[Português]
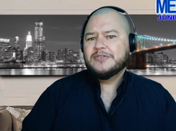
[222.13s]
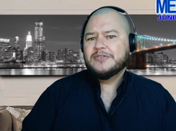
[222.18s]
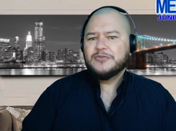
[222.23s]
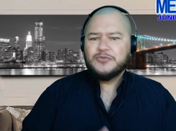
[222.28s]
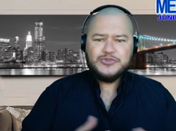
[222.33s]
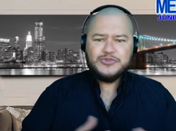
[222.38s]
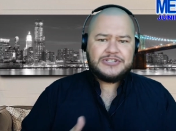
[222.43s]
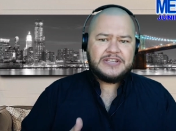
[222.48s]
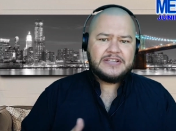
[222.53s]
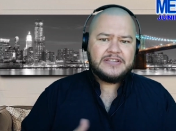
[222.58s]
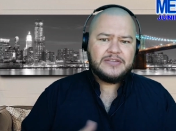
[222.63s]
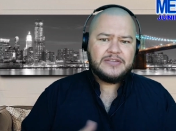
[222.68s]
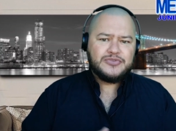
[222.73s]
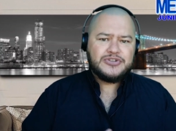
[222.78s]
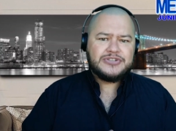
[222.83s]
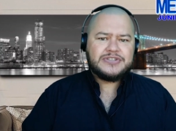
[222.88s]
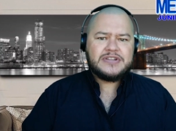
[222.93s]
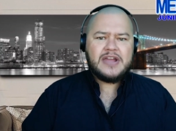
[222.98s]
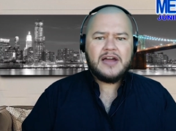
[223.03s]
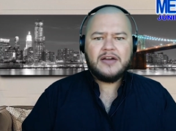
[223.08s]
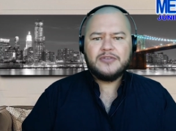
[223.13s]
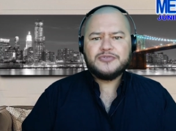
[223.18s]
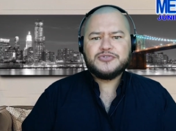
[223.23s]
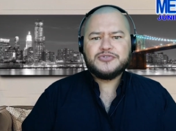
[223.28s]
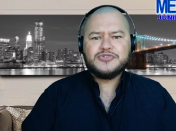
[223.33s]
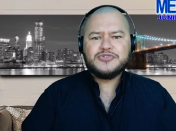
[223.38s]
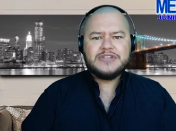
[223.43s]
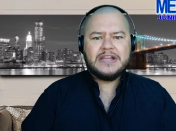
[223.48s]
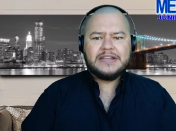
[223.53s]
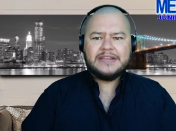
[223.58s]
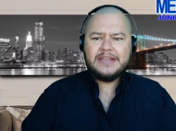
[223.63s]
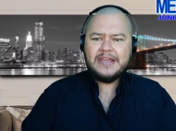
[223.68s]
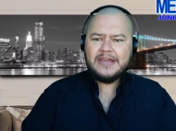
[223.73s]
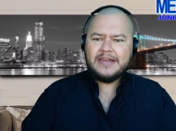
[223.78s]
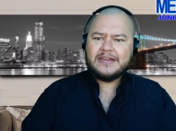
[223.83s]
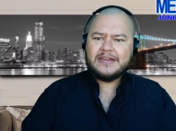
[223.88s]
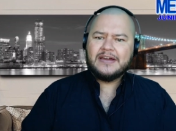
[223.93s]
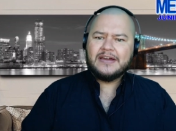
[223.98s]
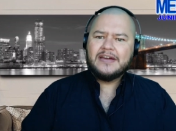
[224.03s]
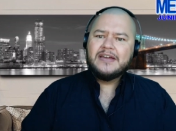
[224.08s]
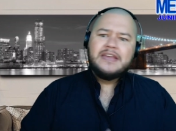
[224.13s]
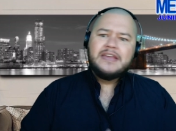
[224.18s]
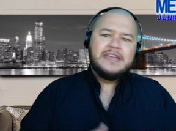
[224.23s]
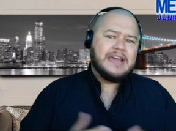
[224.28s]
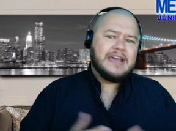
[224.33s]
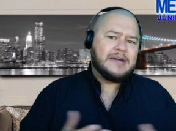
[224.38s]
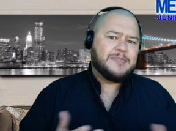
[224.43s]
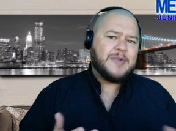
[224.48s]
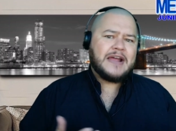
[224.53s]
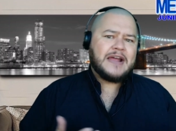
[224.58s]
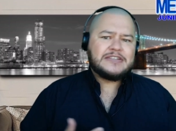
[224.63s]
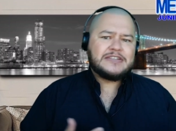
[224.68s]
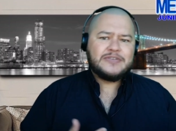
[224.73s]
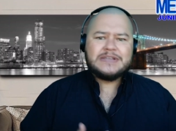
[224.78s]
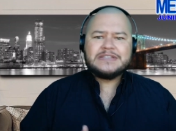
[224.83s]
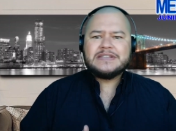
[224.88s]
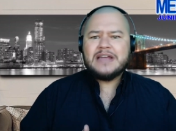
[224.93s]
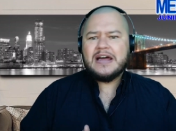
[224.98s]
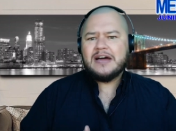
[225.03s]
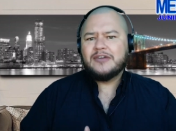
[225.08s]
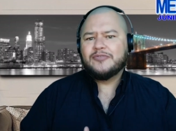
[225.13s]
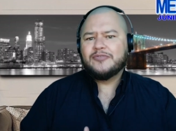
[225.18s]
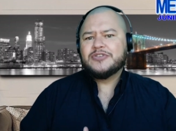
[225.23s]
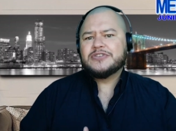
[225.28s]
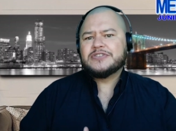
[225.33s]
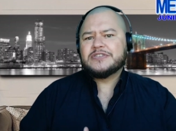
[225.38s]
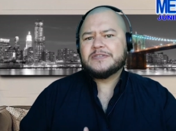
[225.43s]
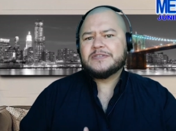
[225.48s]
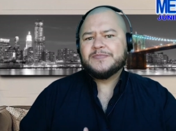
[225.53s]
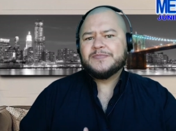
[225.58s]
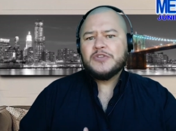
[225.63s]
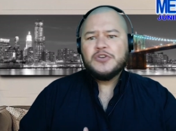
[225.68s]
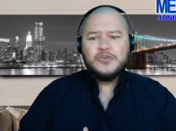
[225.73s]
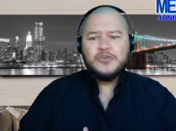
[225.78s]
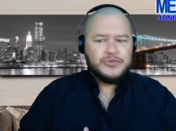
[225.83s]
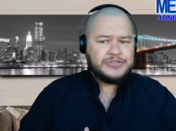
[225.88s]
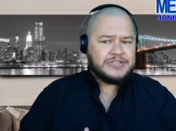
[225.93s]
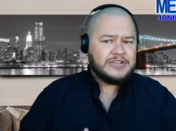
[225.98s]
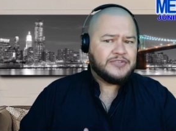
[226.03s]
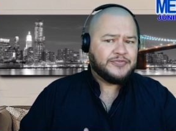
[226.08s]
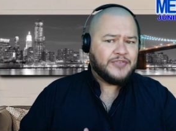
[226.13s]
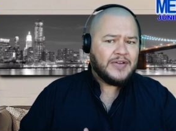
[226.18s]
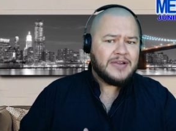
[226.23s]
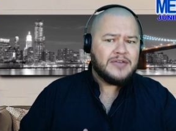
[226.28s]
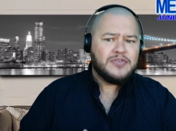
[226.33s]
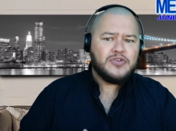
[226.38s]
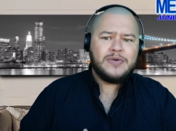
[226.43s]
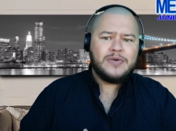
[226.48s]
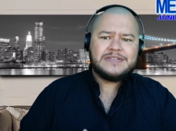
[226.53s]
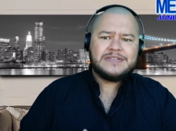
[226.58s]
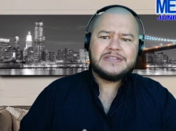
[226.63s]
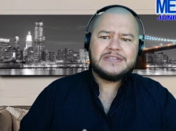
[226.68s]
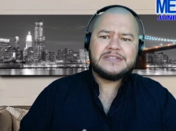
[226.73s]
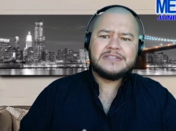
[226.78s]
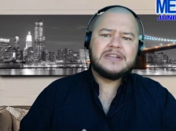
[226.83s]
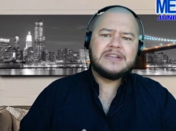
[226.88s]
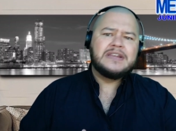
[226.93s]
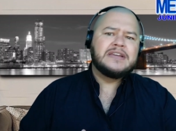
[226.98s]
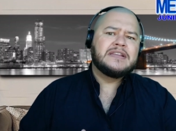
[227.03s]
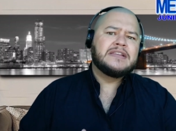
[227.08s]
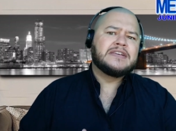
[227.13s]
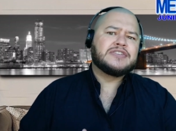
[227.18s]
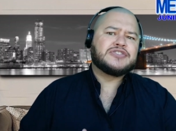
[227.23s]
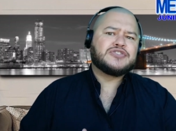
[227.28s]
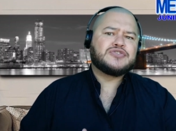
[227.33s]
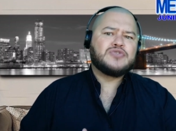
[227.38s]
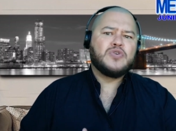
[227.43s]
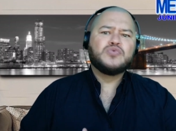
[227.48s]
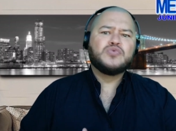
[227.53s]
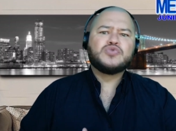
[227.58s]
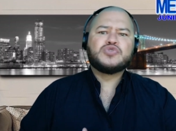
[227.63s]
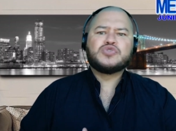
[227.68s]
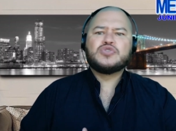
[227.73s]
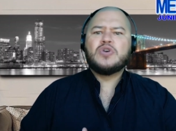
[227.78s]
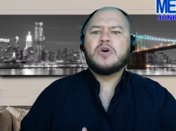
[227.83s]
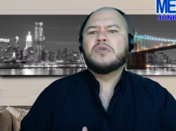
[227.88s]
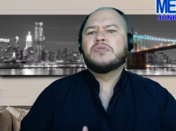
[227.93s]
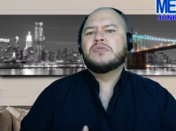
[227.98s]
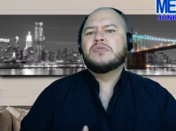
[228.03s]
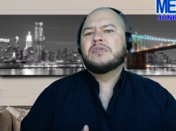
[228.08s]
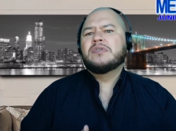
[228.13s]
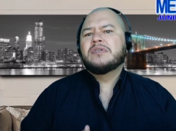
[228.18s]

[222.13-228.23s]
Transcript: os que andam descalços na terra e abraçam as árvores, os que falam com as estrelas, com o sol,